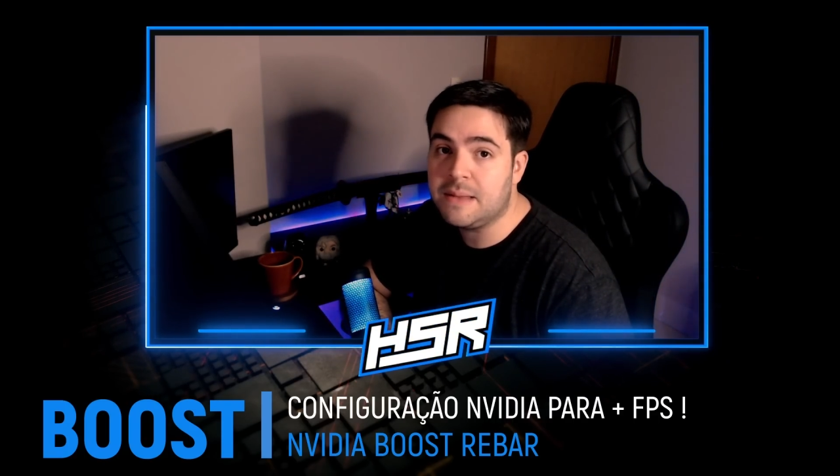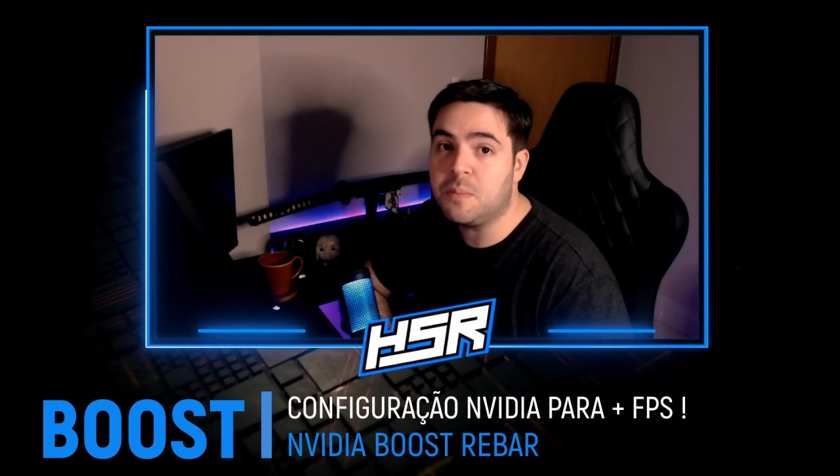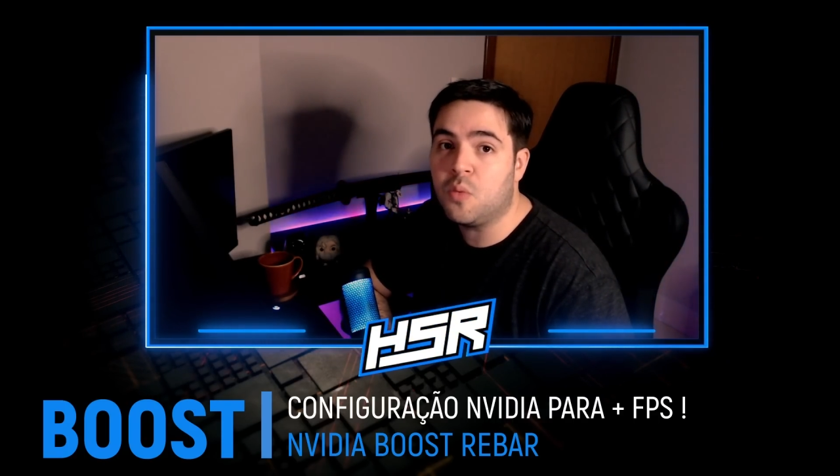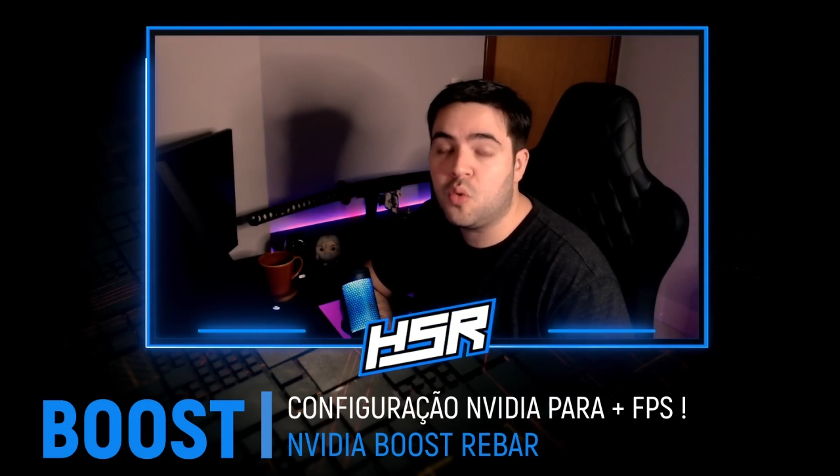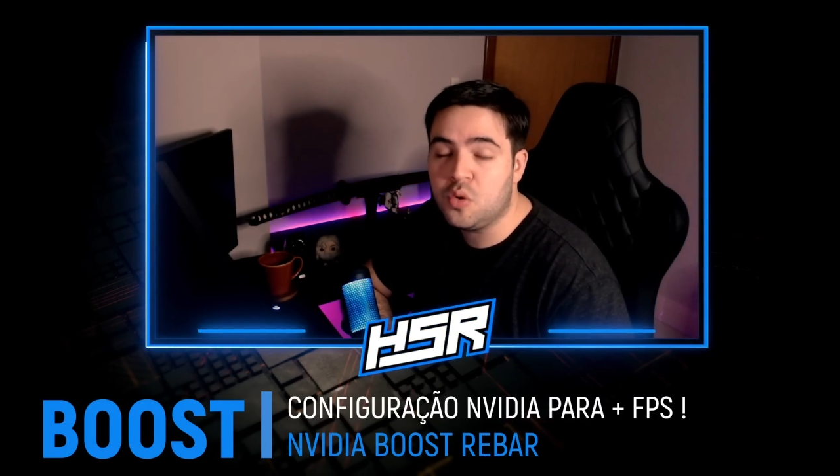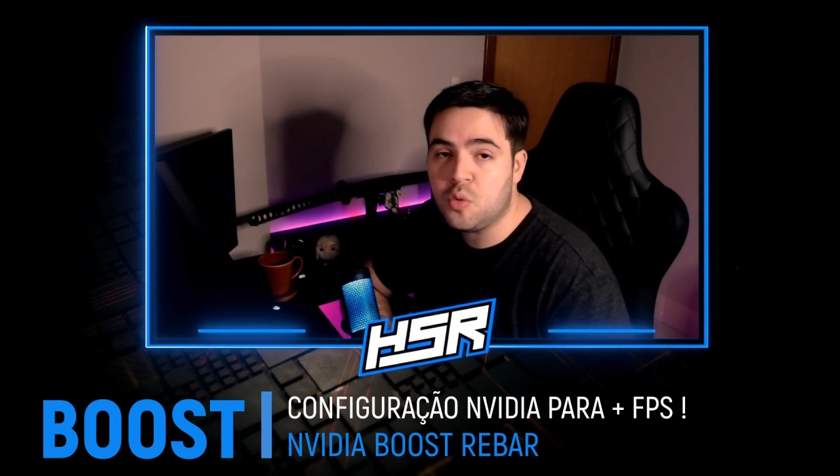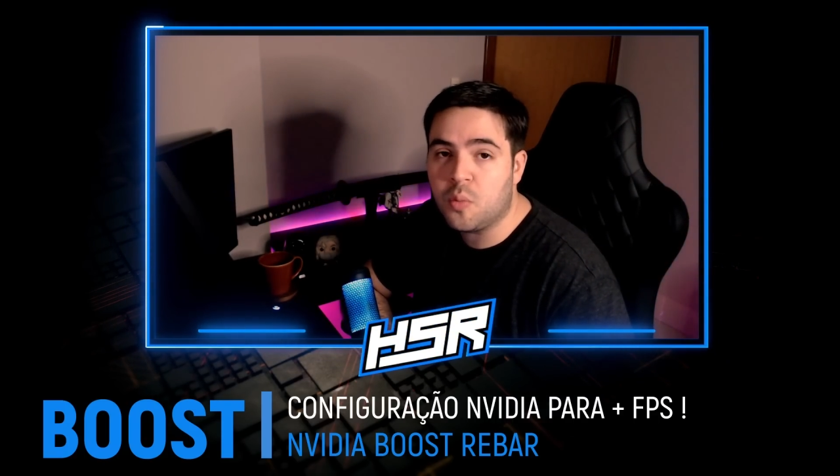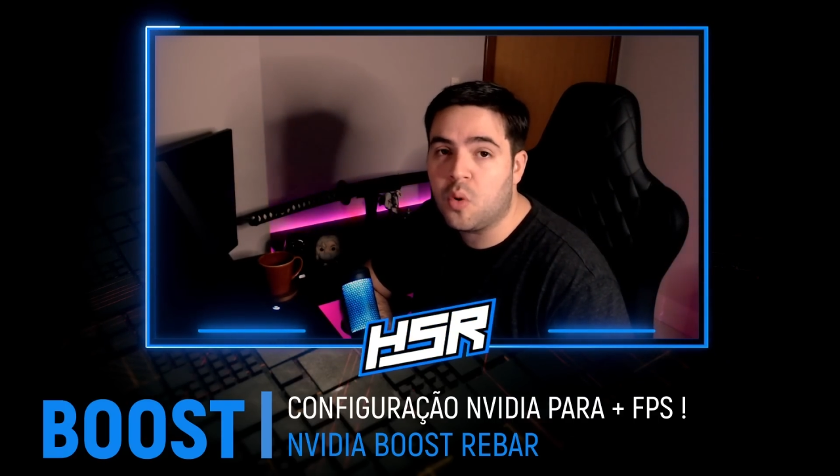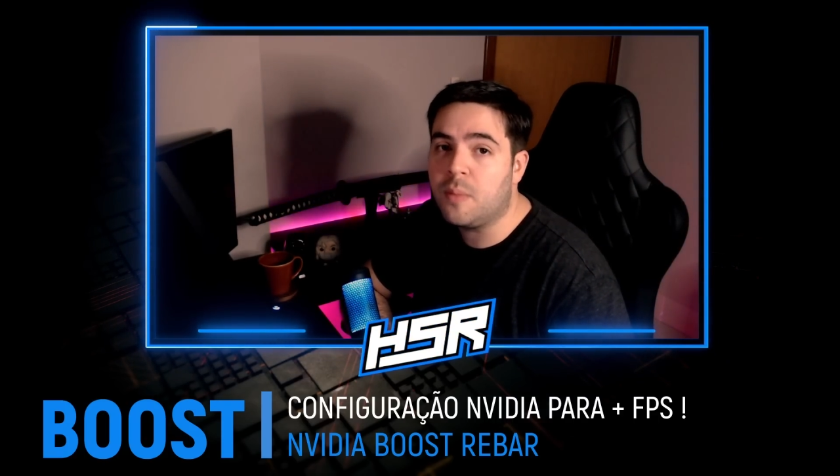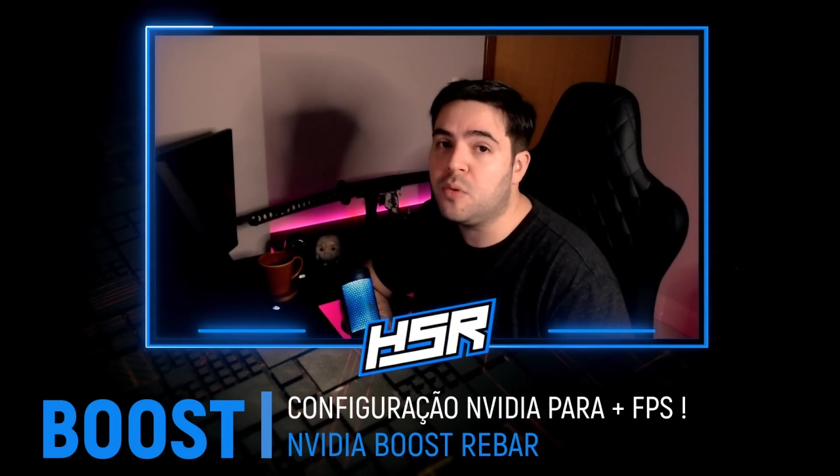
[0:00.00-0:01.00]
muito
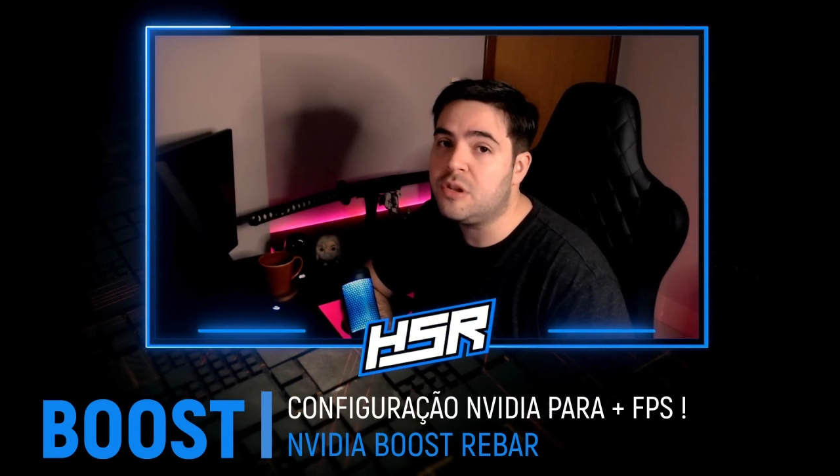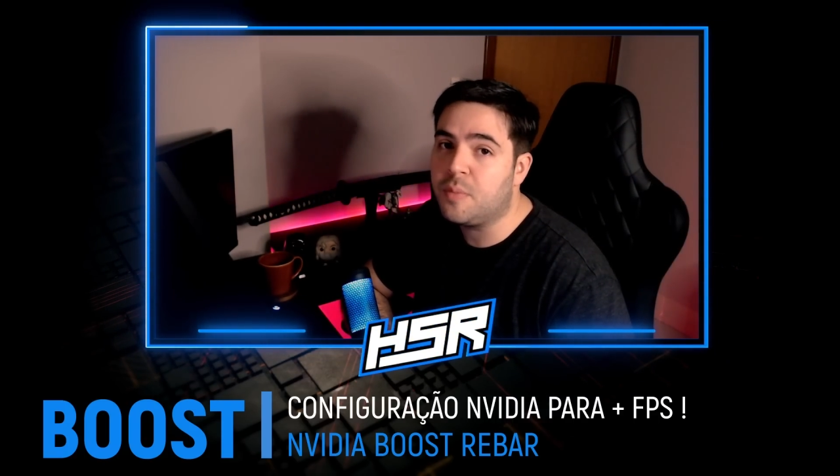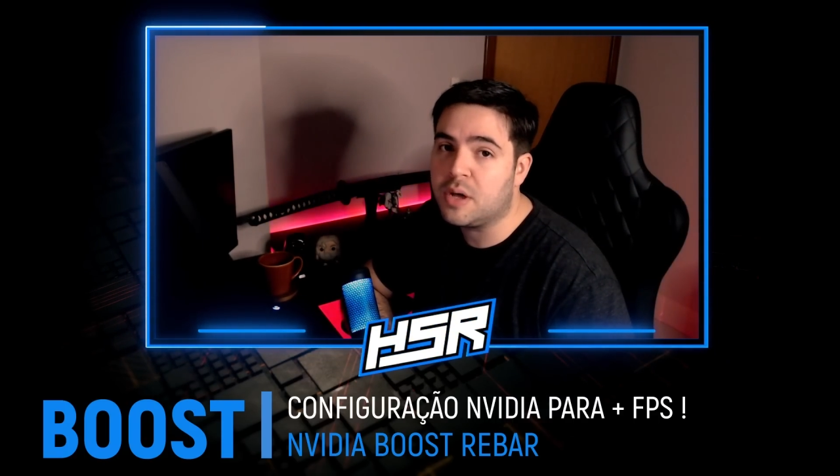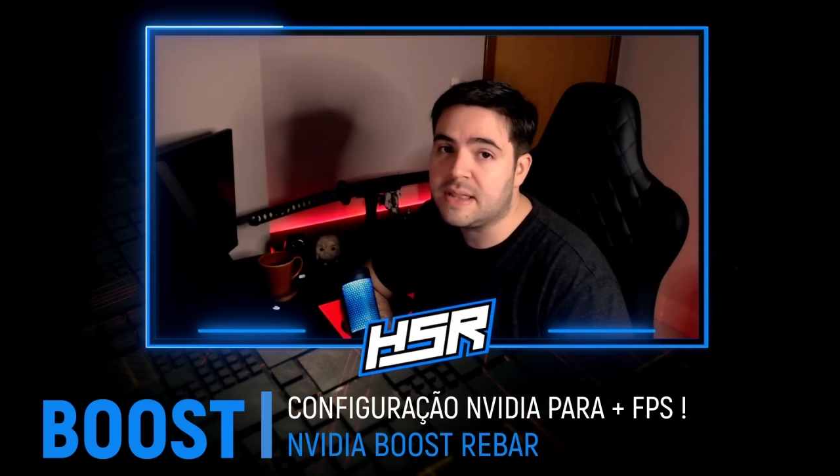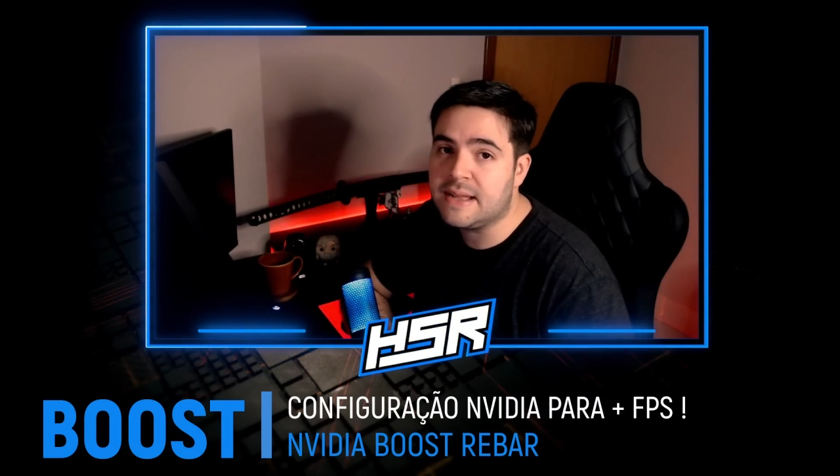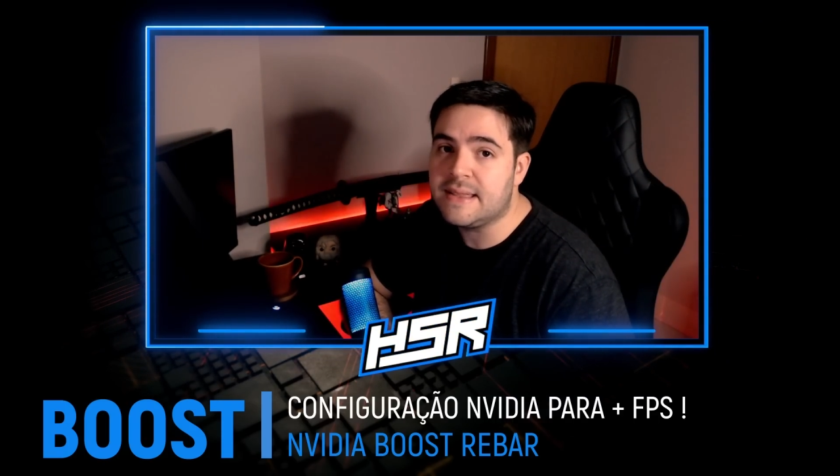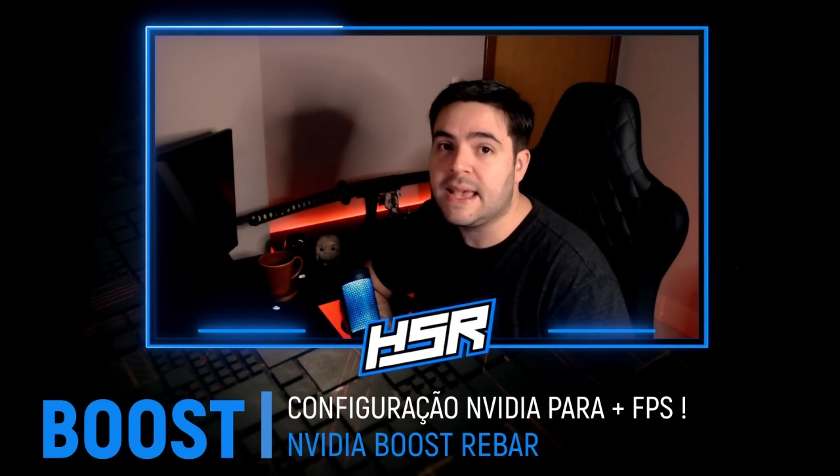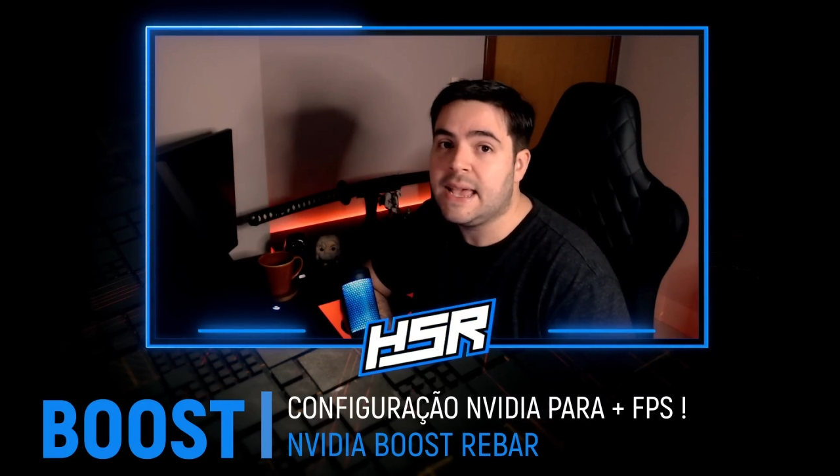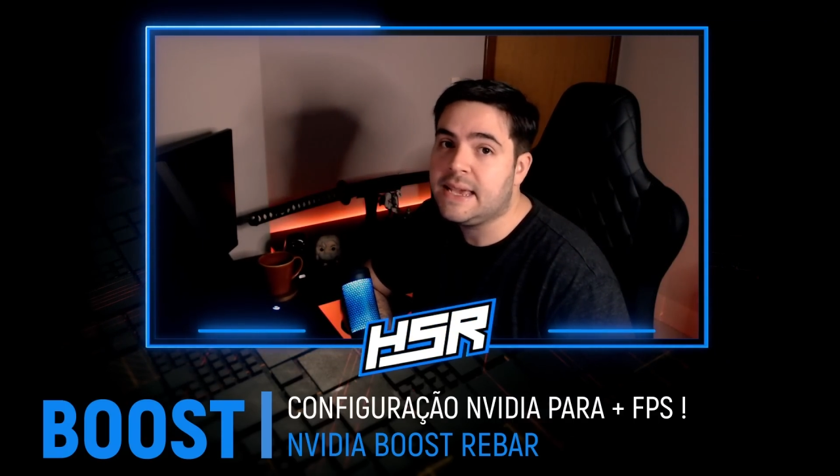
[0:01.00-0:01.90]
boa, muito importante,